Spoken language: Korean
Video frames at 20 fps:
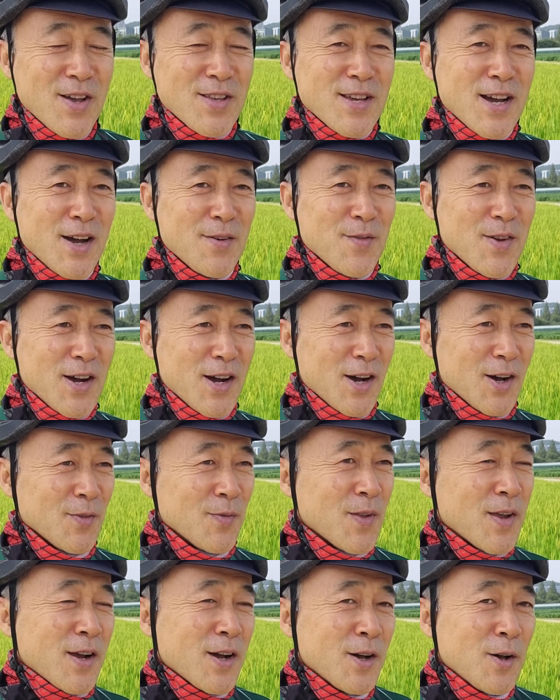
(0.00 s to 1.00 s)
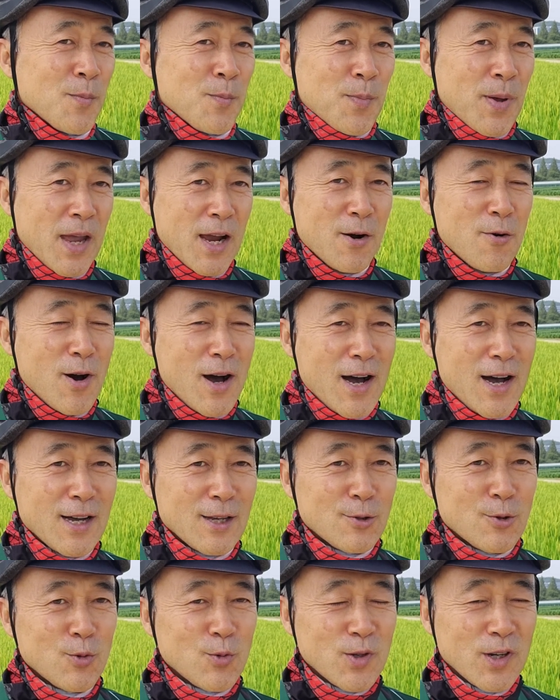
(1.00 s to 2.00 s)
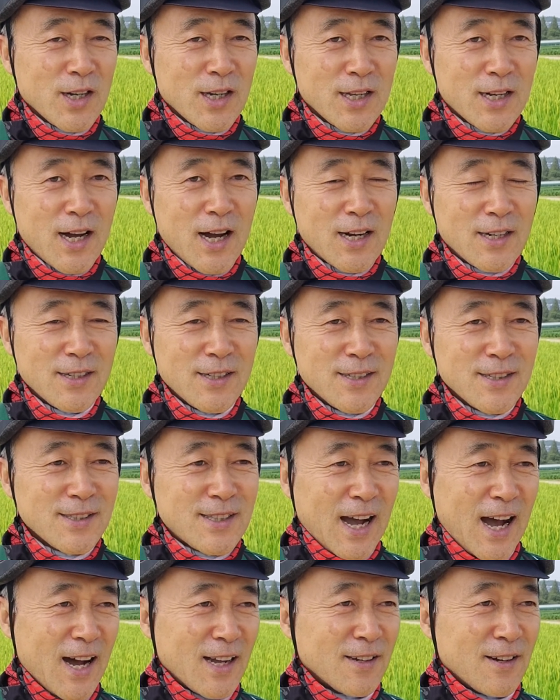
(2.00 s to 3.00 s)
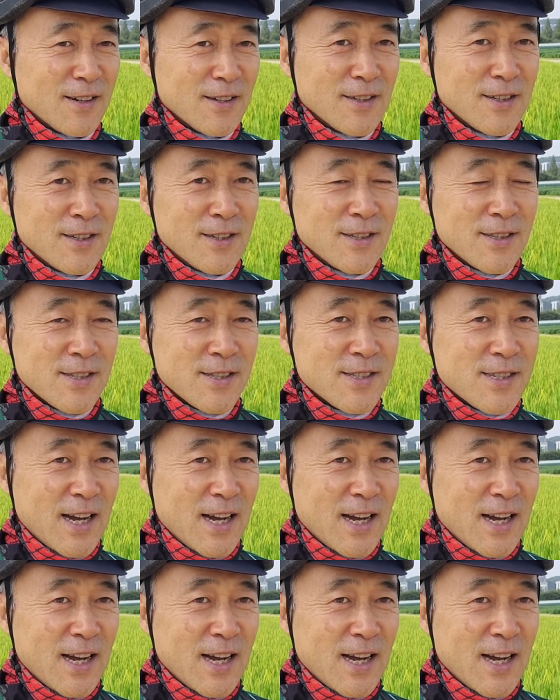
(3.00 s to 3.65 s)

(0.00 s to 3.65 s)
왜냐하면 폐화수정이라는 단어는